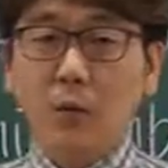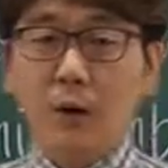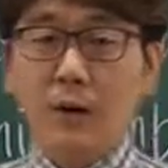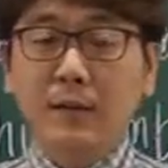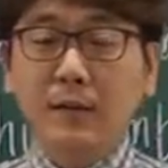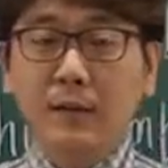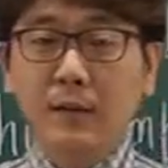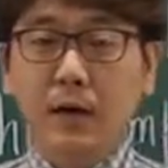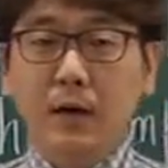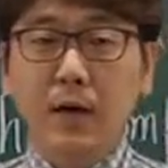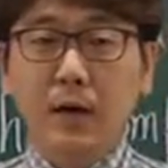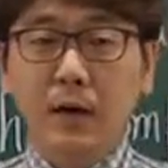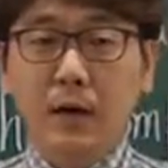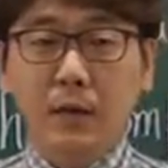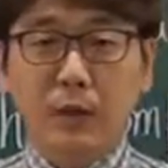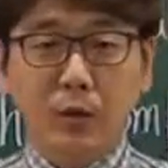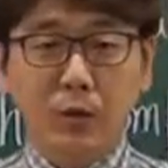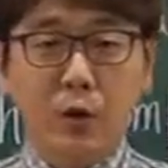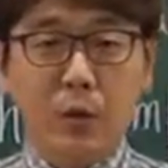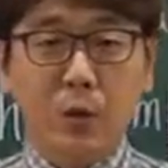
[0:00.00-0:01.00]
관사가
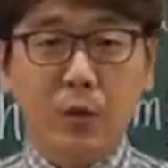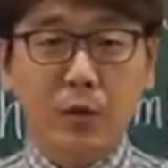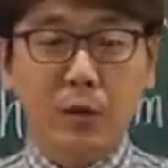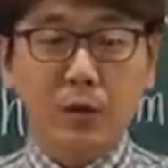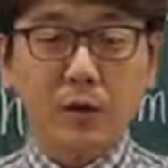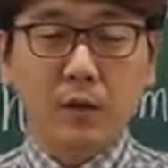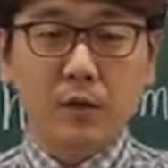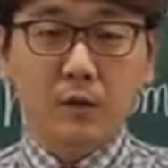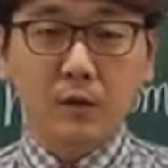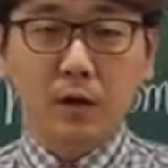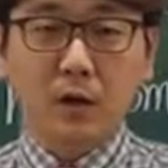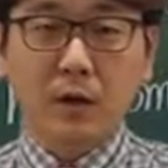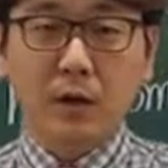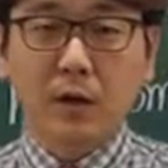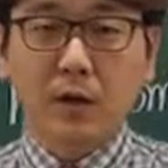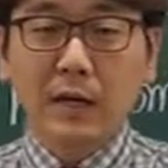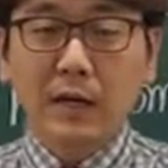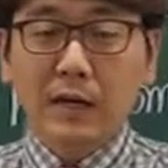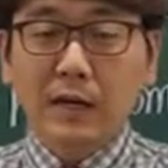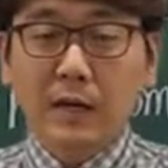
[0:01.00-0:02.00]
있고 없고에
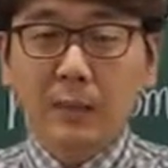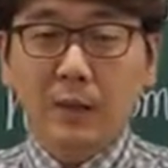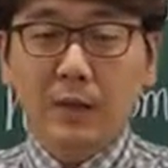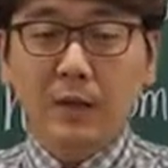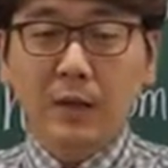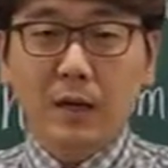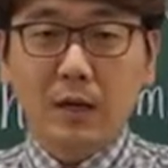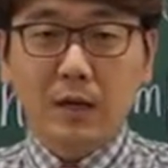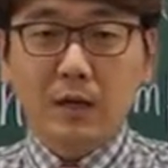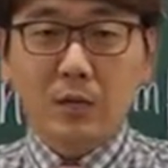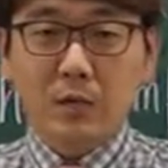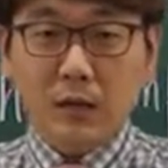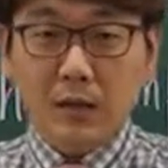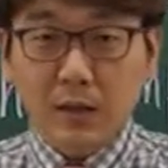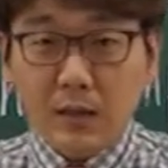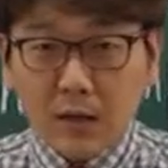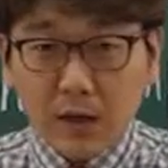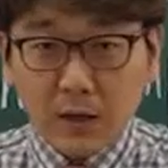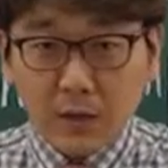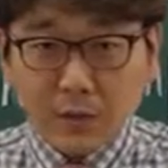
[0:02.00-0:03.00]
따라서 의미가 달라질 수
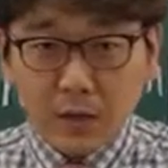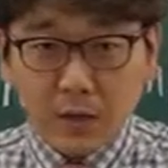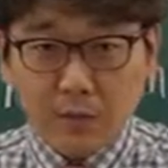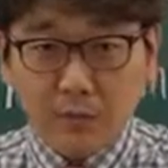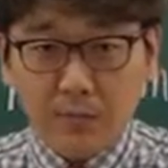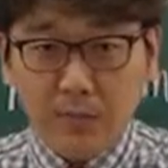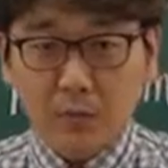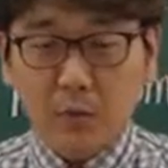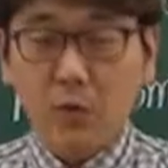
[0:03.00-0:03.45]
있다는 점,